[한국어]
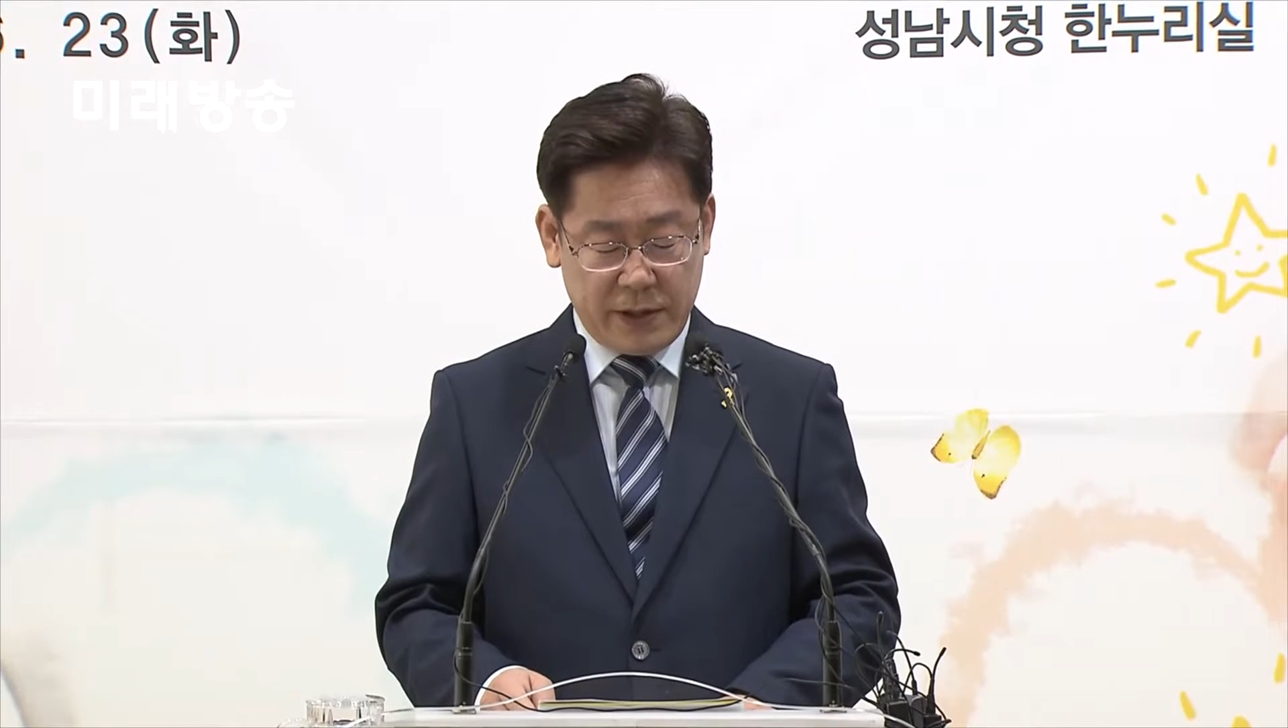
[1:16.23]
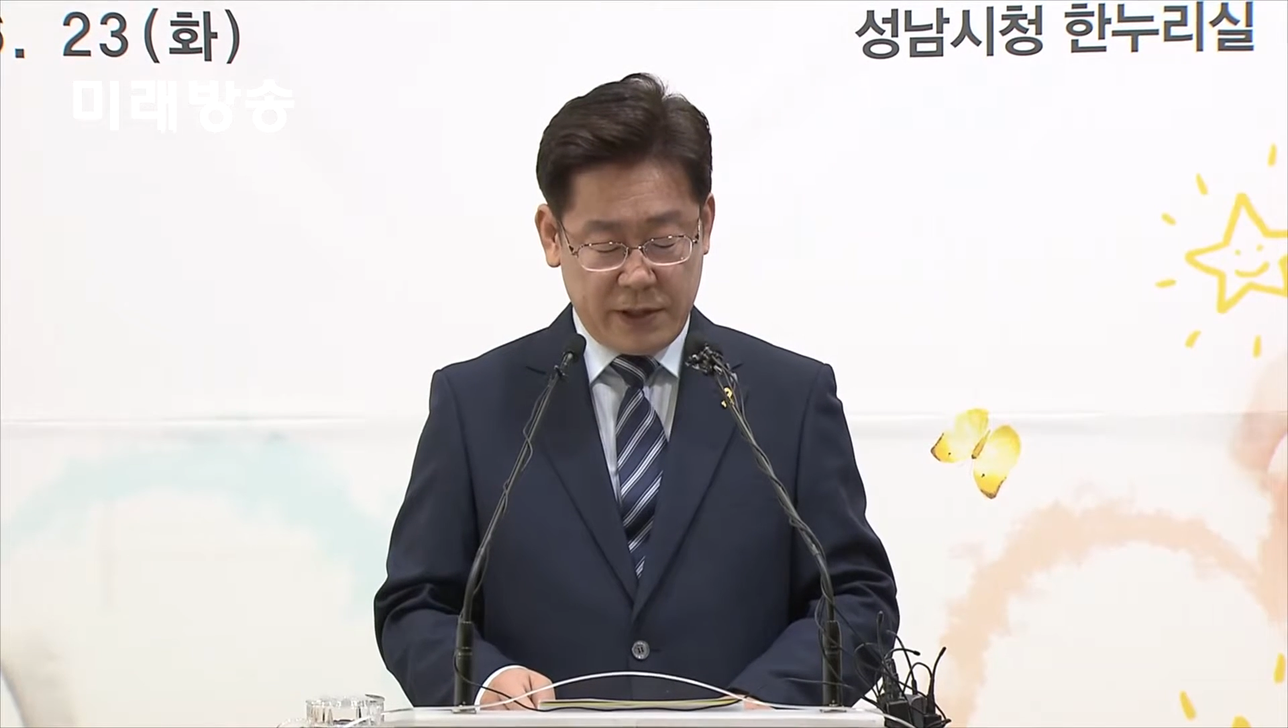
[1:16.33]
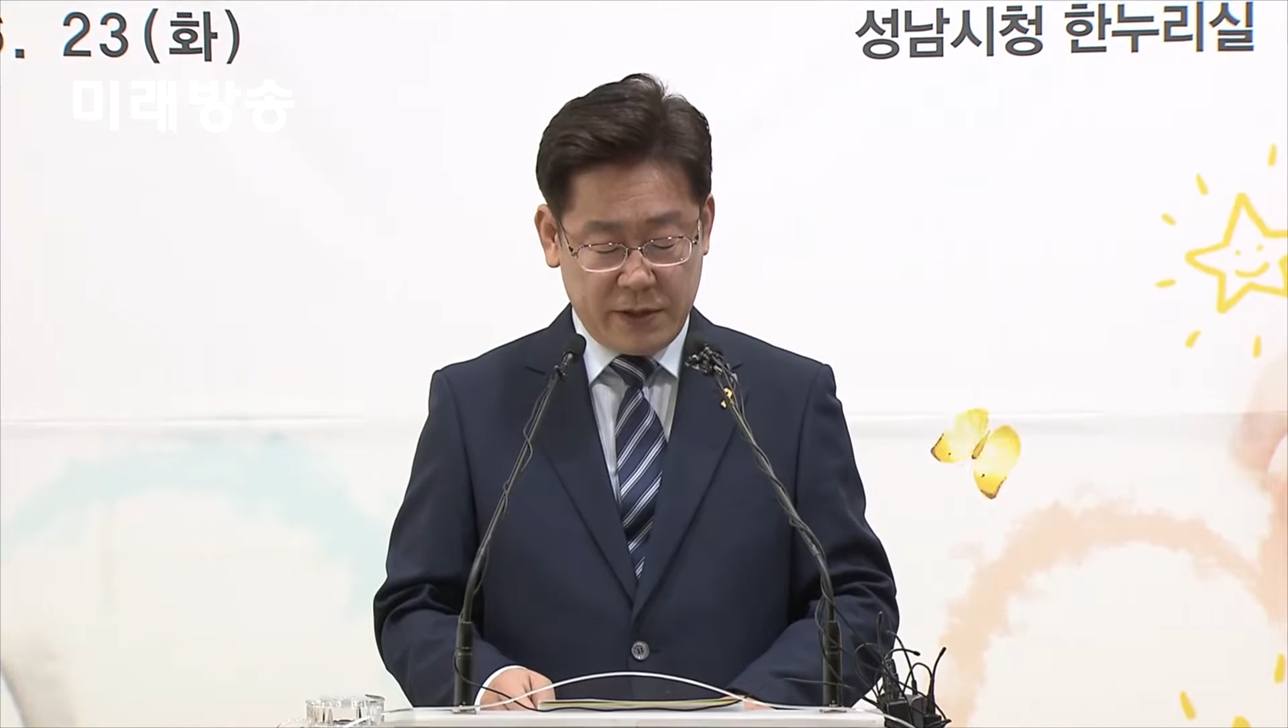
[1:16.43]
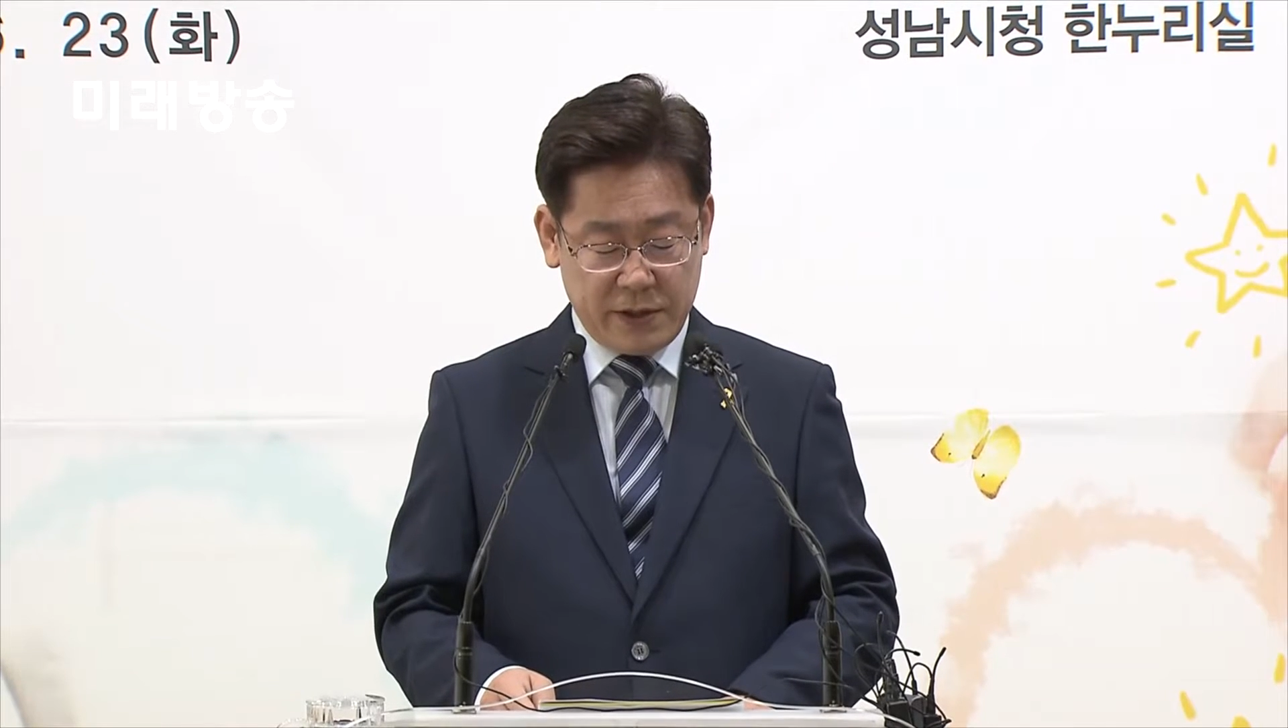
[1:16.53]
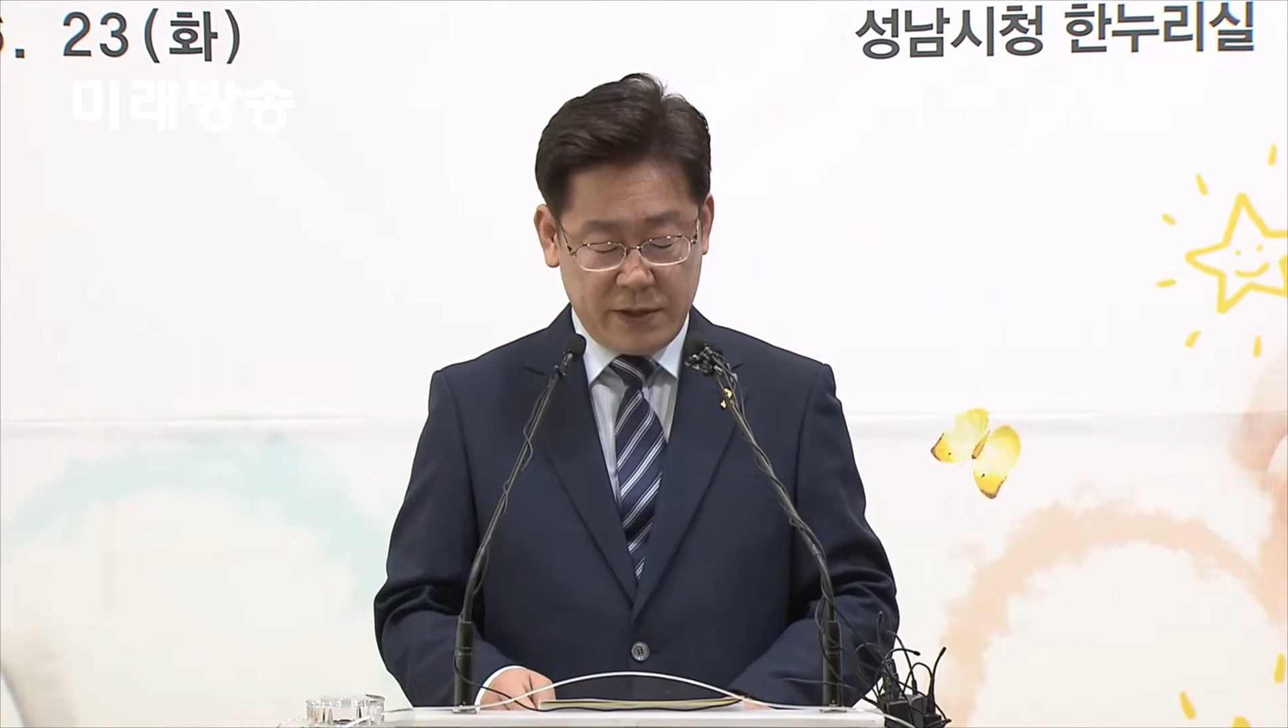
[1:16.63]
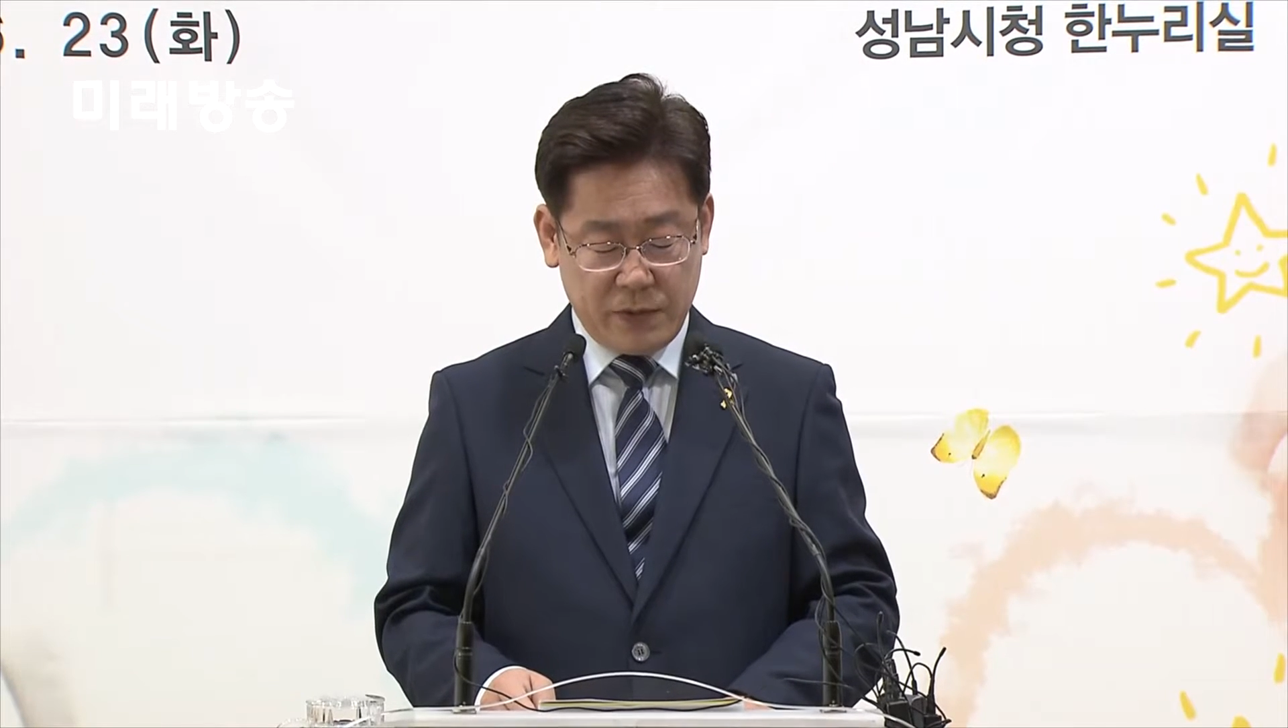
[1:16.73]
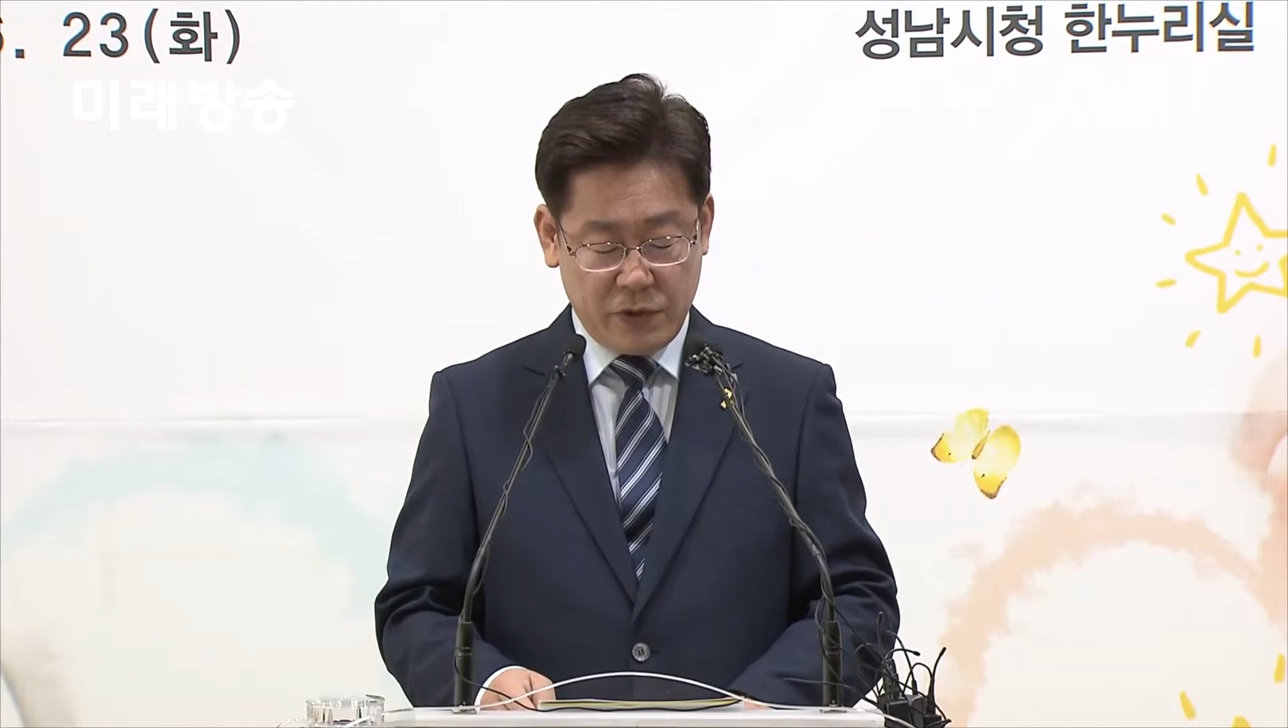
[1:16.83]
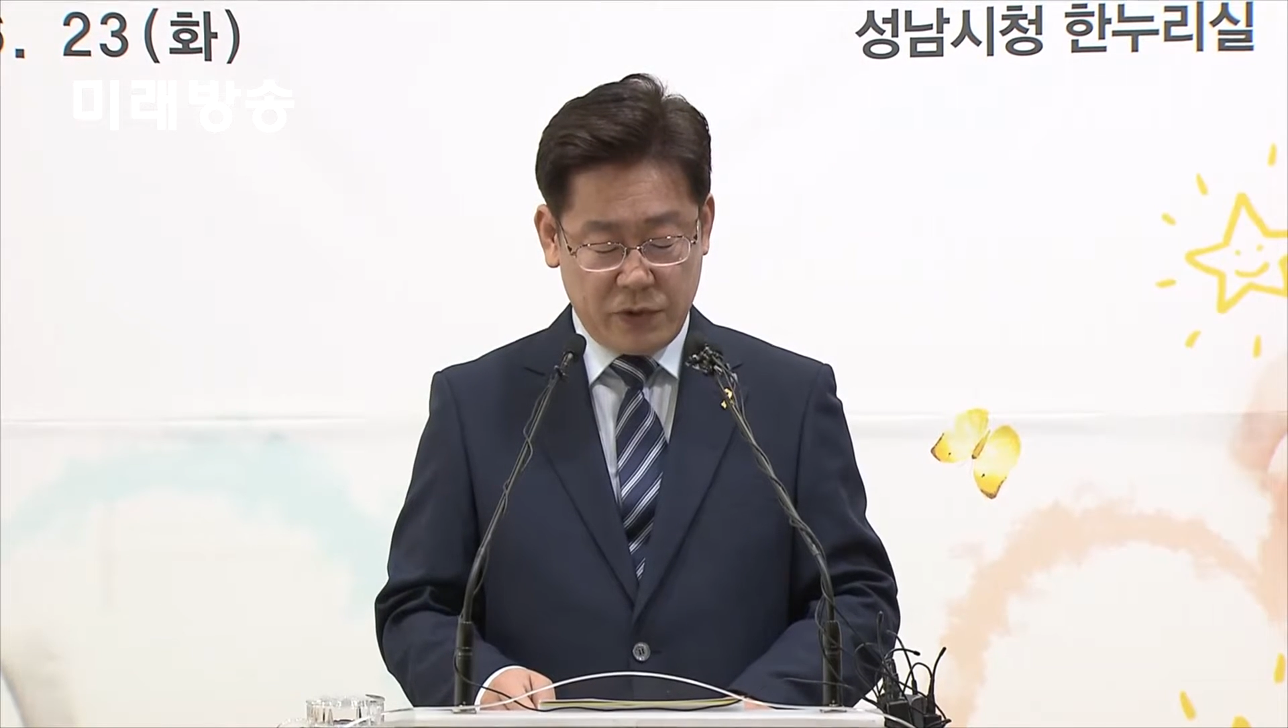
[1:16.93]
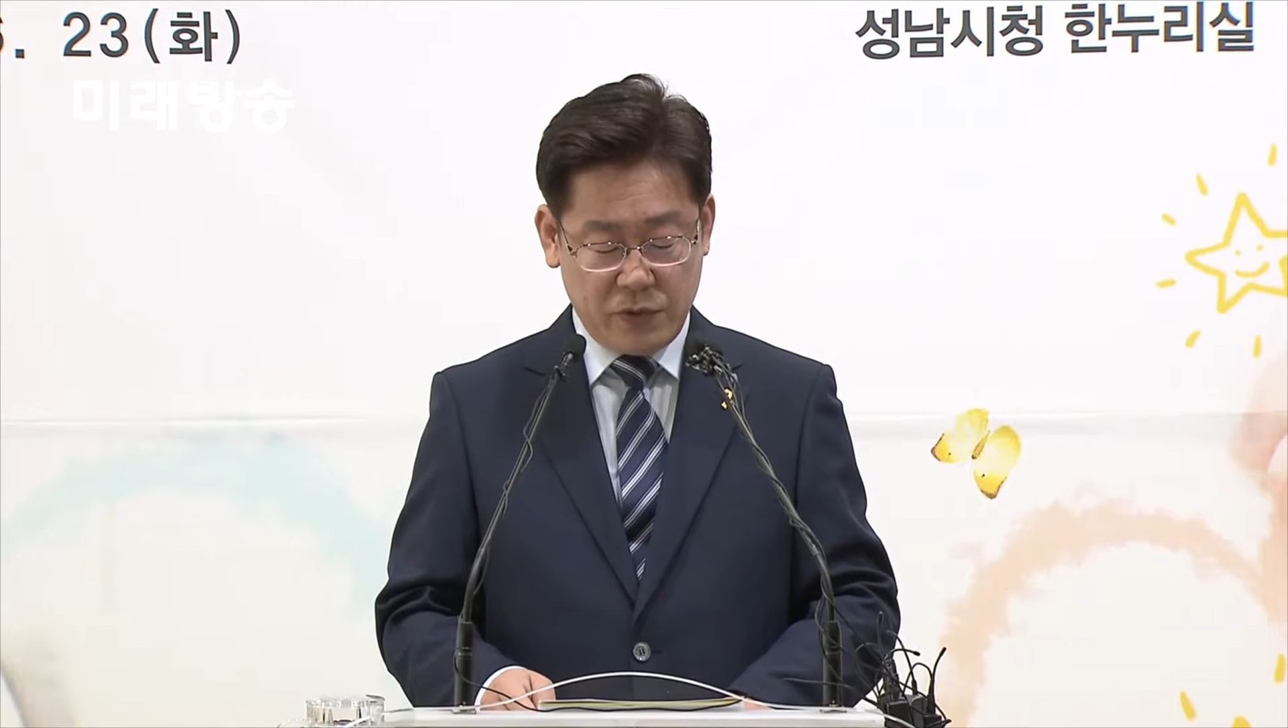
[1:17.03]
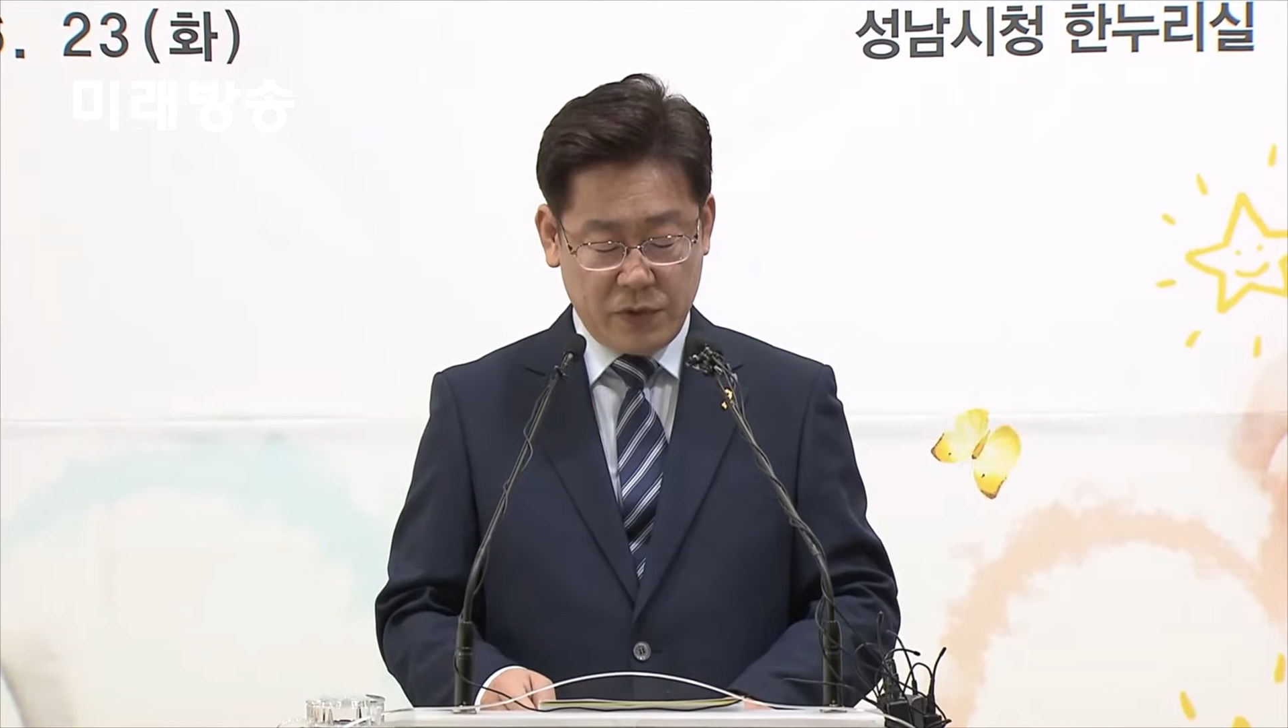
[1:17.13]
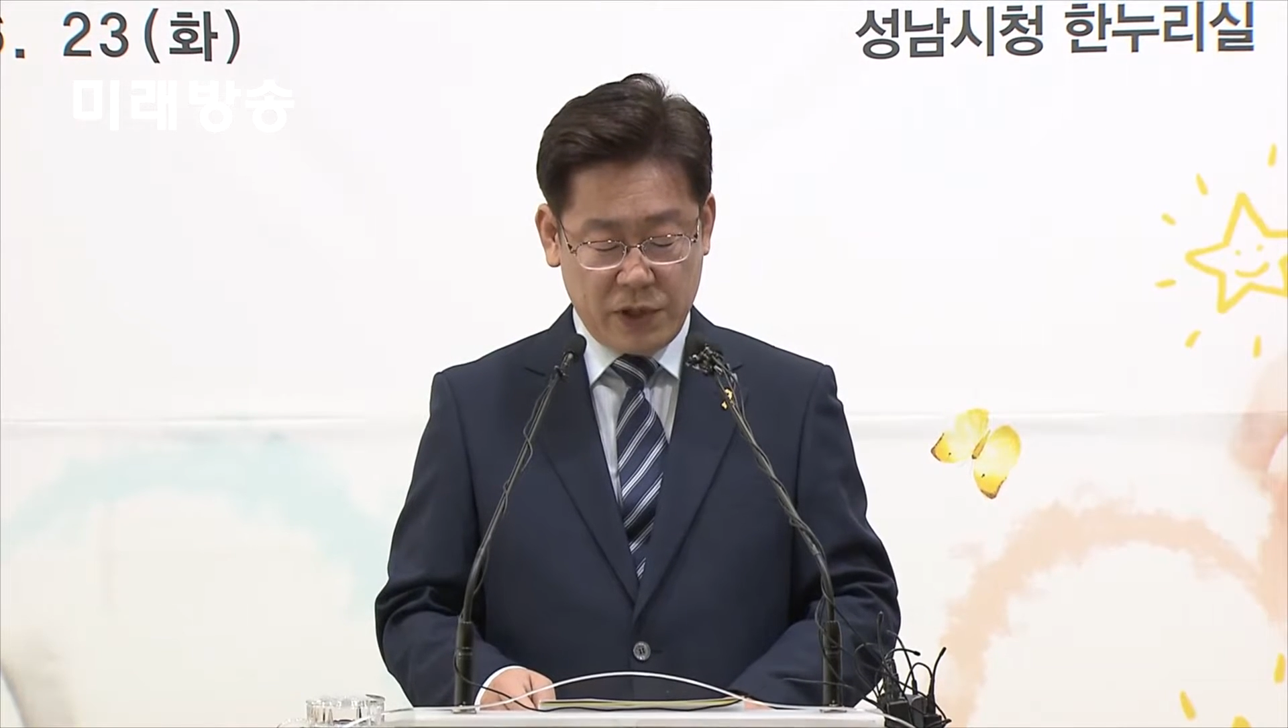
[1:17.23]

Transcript: 2015년 6월